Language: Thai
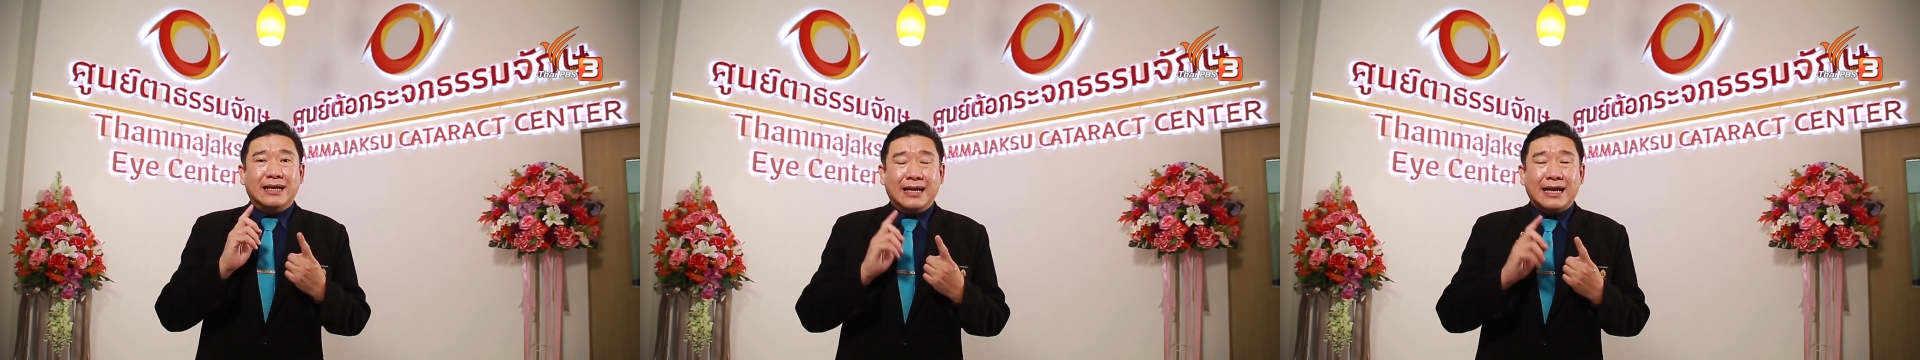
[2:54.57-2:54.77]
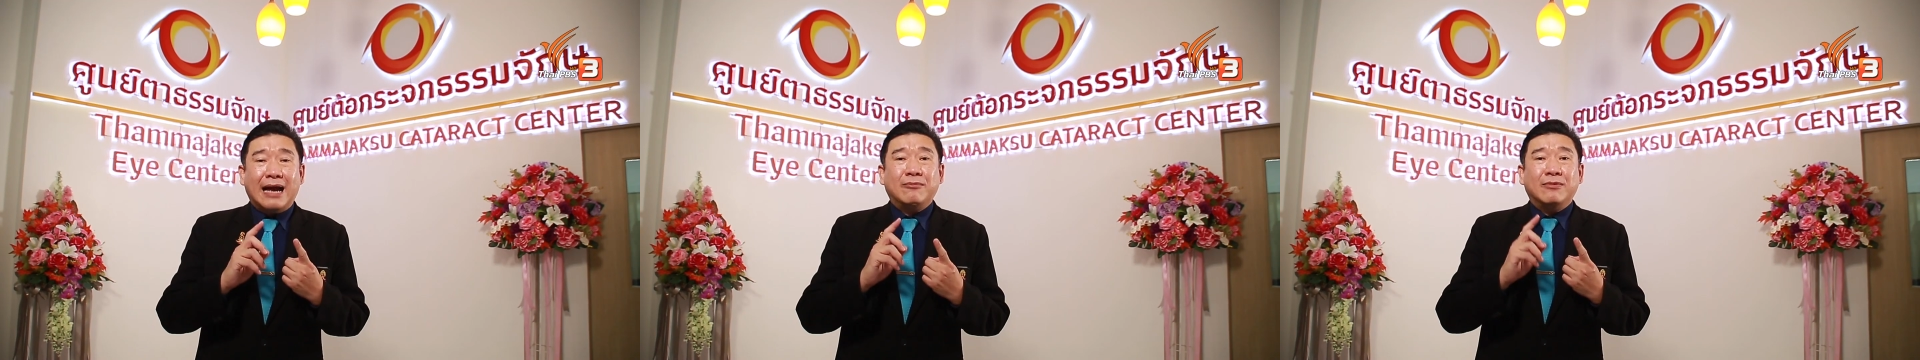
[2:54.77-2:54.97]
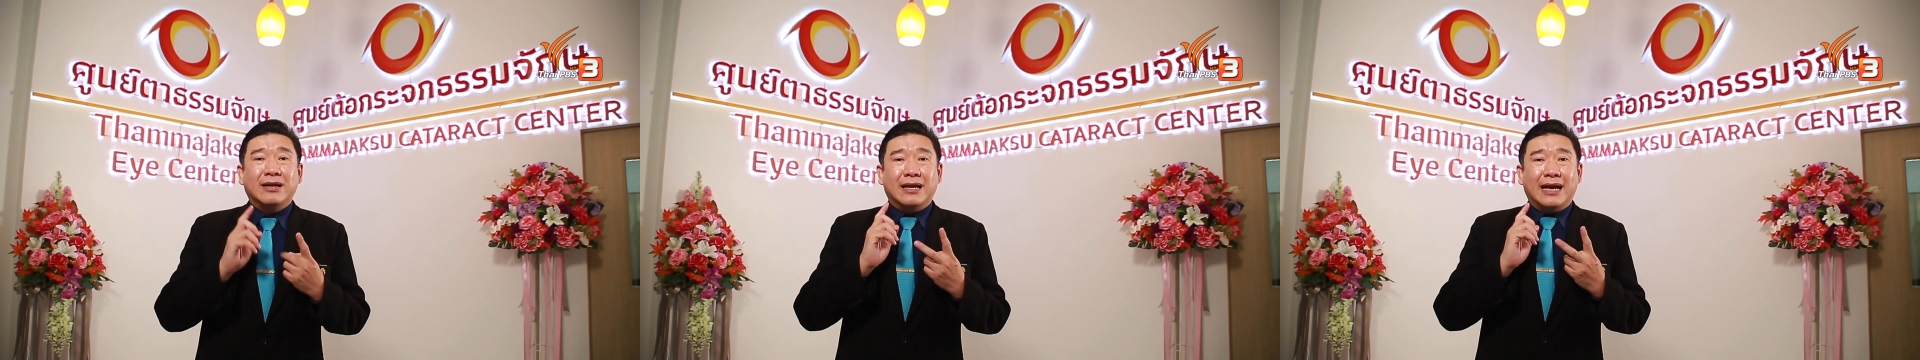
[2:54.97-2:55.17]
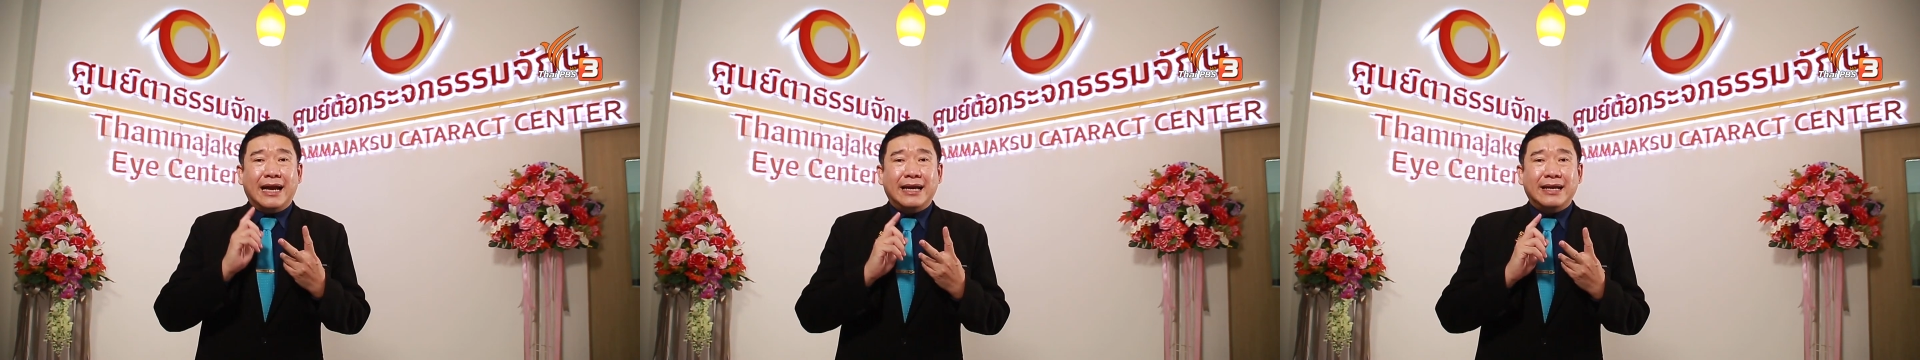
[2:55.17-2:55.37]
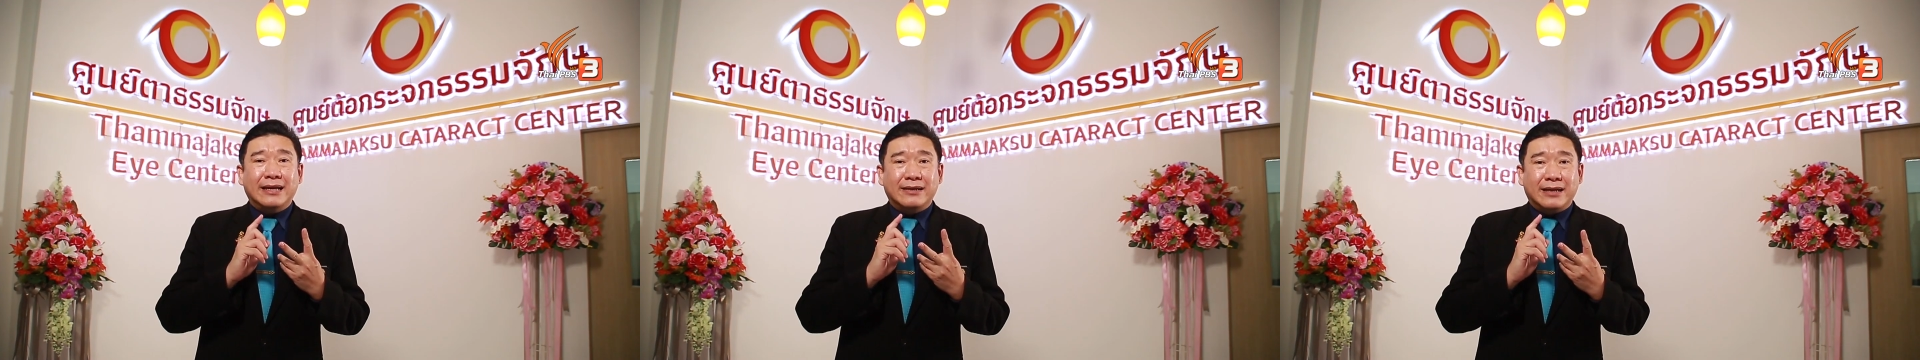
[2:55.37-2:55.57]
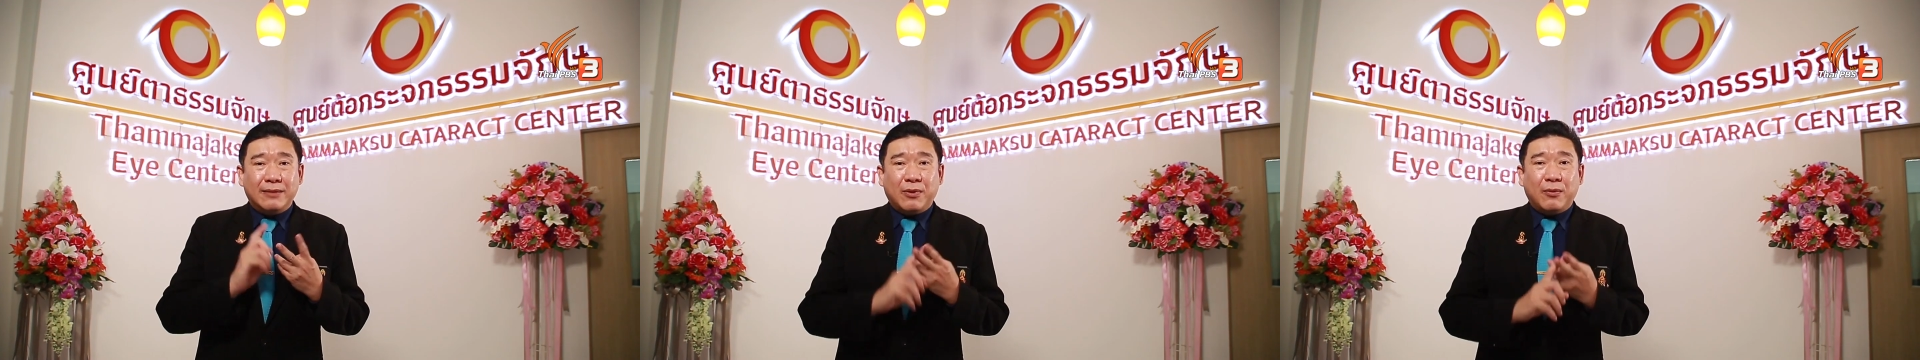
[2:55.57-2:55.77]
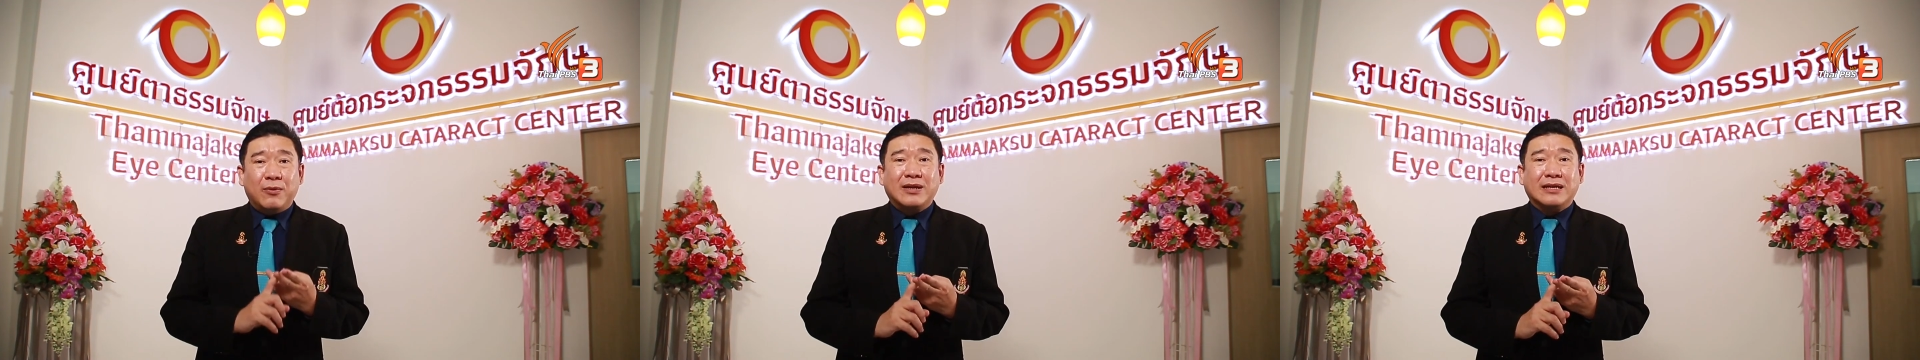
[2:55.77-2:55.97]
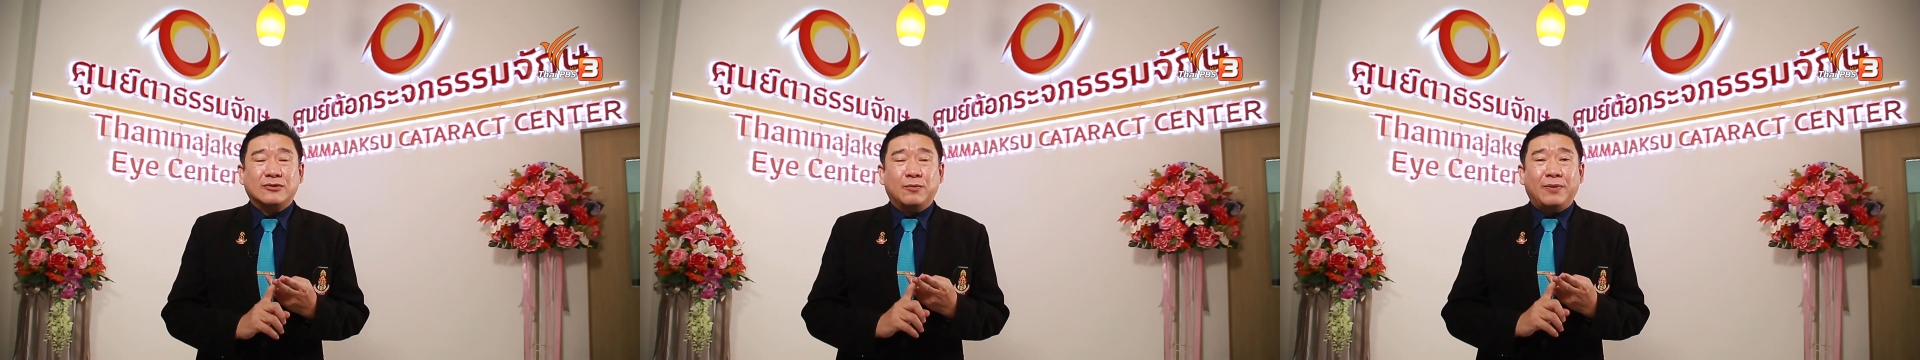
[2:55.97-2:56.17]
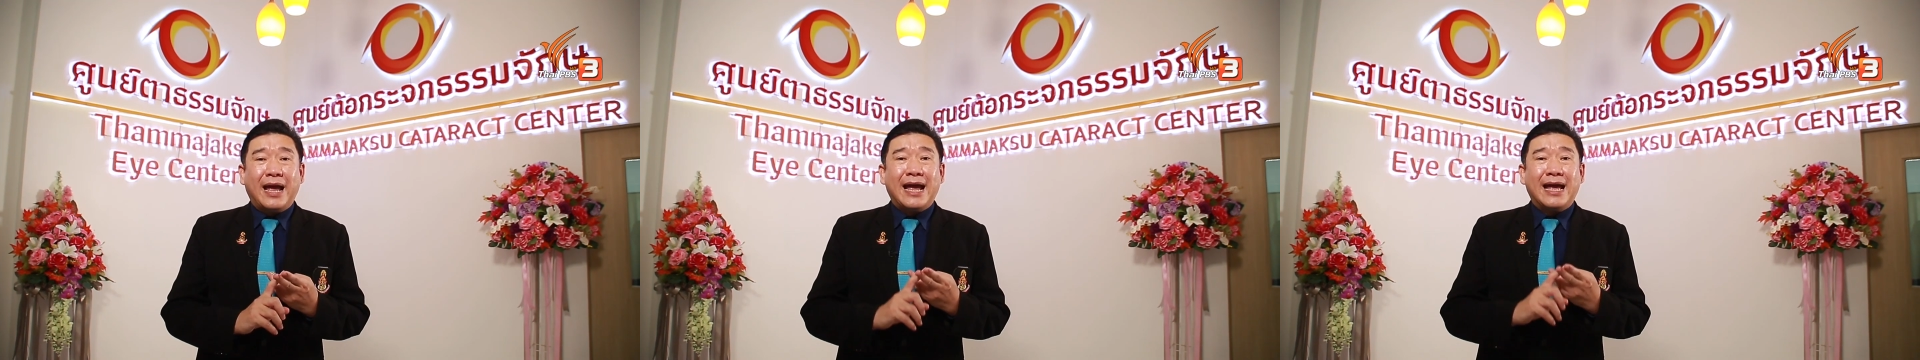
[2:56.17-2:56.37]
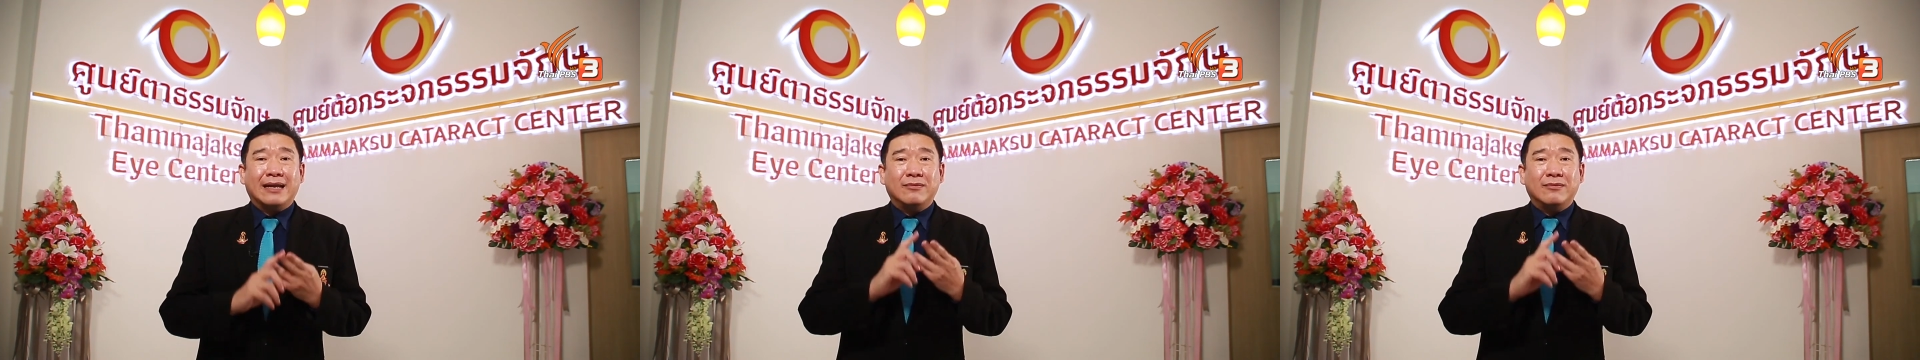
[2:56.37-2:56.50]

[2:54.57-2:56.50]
นะครับ ให้รีบไปพบจักษุแพ